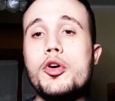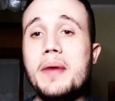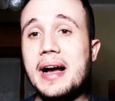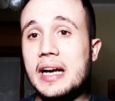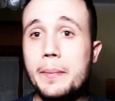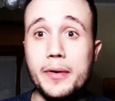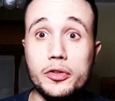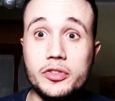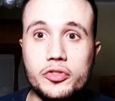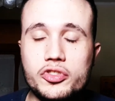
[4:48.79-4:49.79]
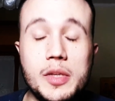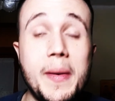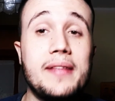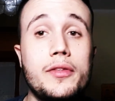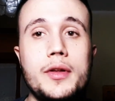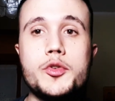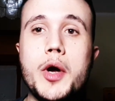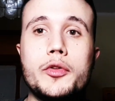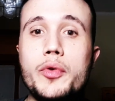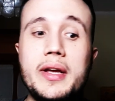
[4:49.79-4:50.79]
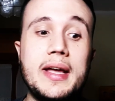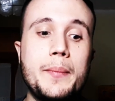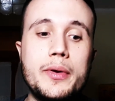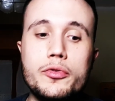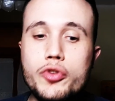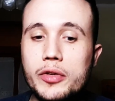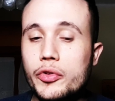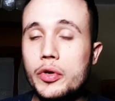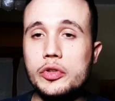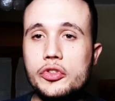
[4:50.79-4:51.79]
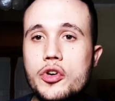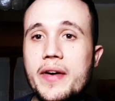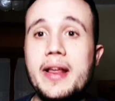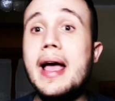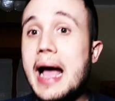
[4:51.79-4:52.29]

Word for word: ma anche per lo stesso stipendio del giocatore, che per un giocatore così giovane,